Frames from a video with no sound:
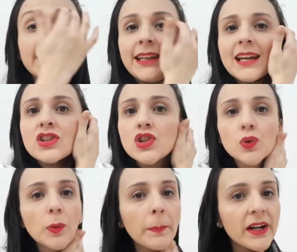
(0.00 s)
E é
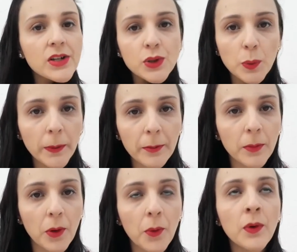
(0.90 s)
super, super
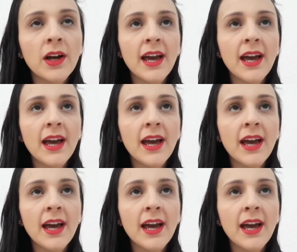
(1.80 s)
bom.